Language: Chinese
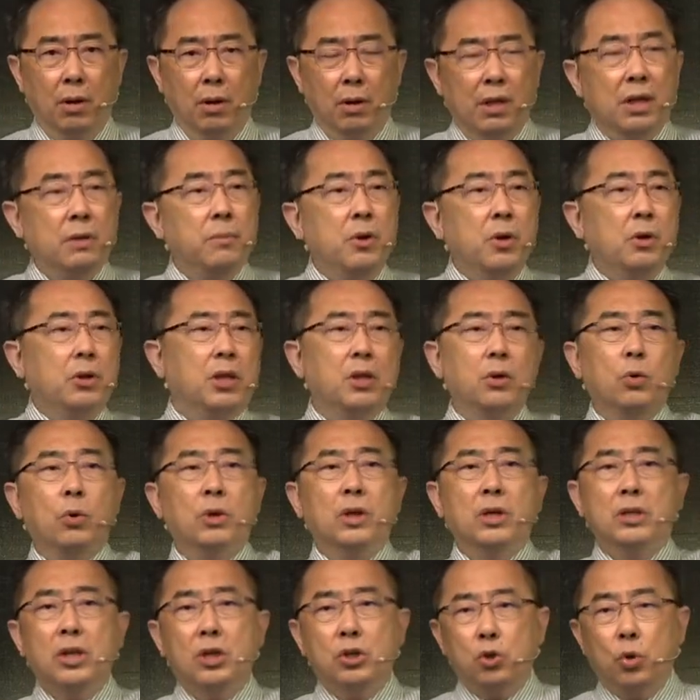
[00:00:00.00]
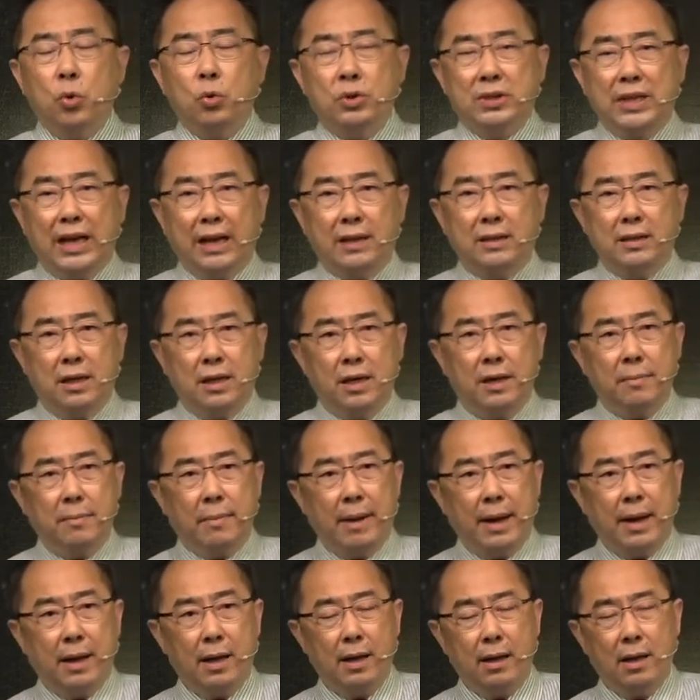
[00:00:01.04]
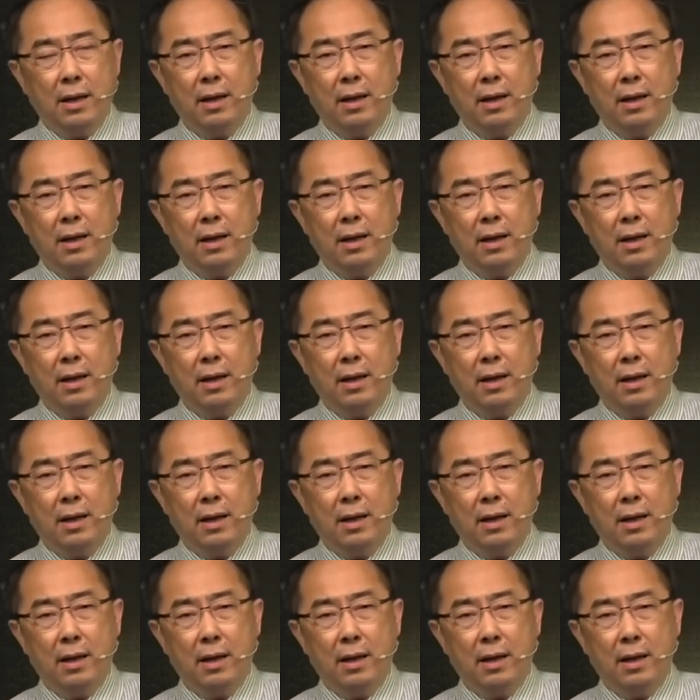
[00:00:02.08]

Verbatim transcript: 你没有听过那些中奖的人吗？